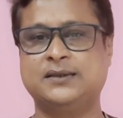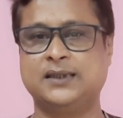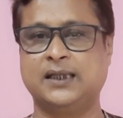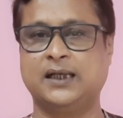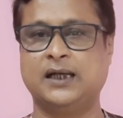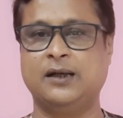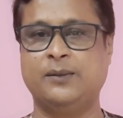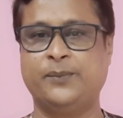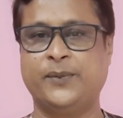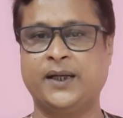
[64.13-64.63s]

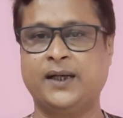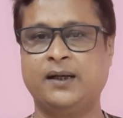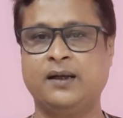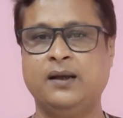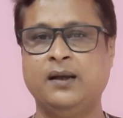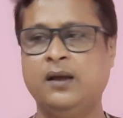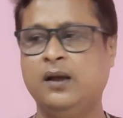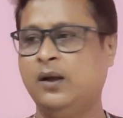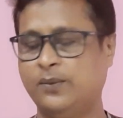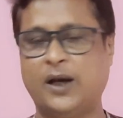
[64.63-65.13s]
चैनल पर
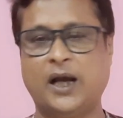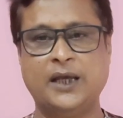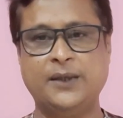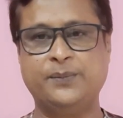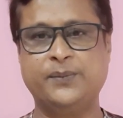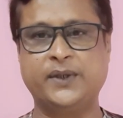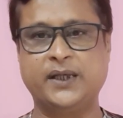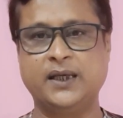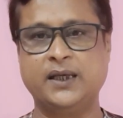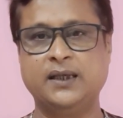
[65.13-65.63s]

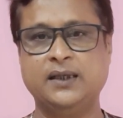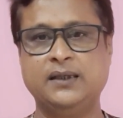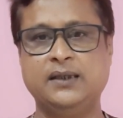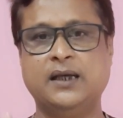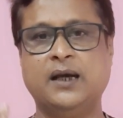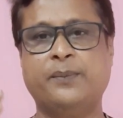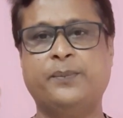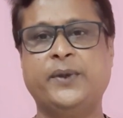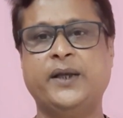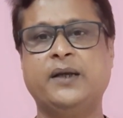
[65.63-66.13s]
5K
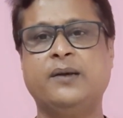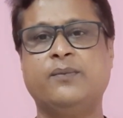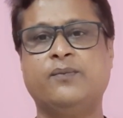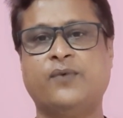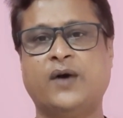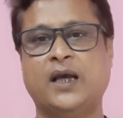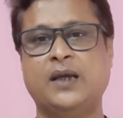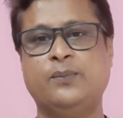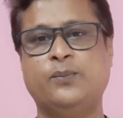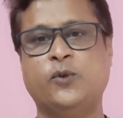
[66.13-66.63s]
या फिर
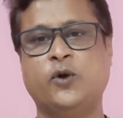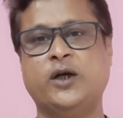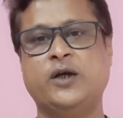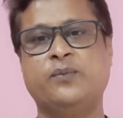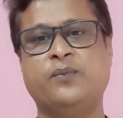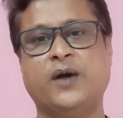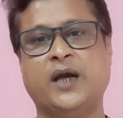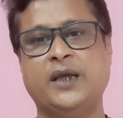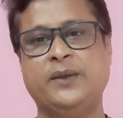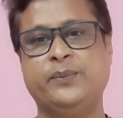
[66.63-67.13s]

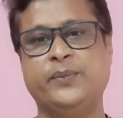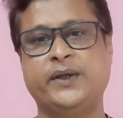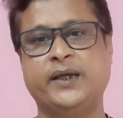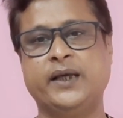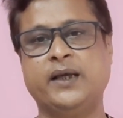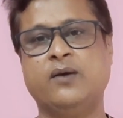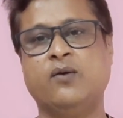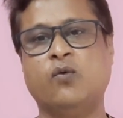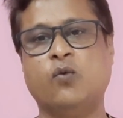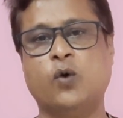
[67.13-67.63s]

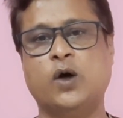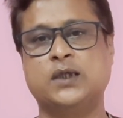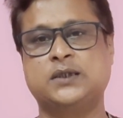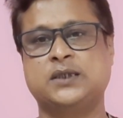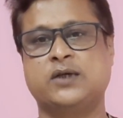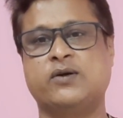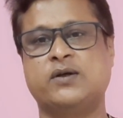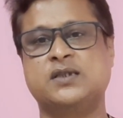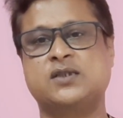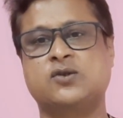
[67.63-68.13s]
5.5K
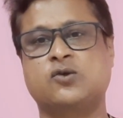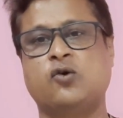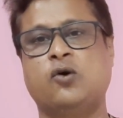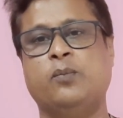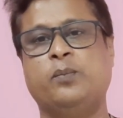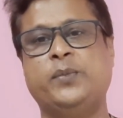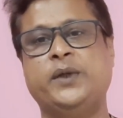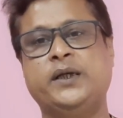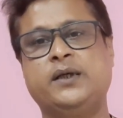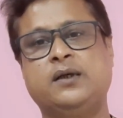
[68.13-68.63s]
वॉच आवर्स
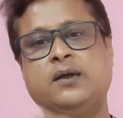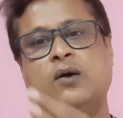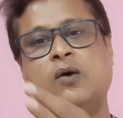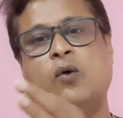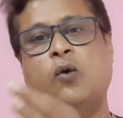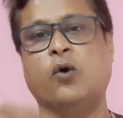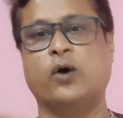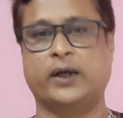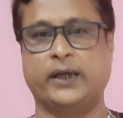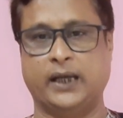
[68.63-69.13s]
कंप्लीट
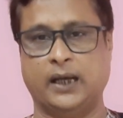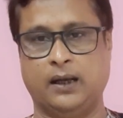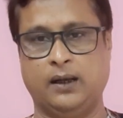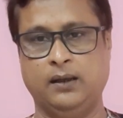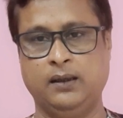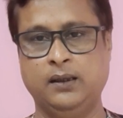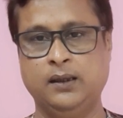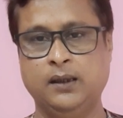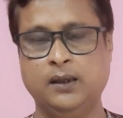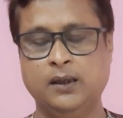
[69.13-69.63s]
हो गया
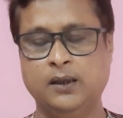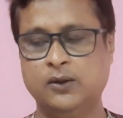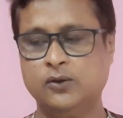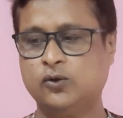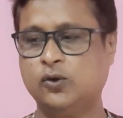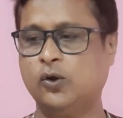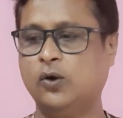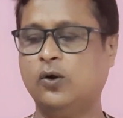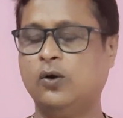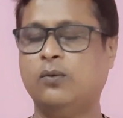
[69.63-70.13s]

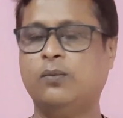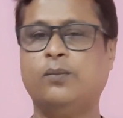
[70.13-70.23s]
तो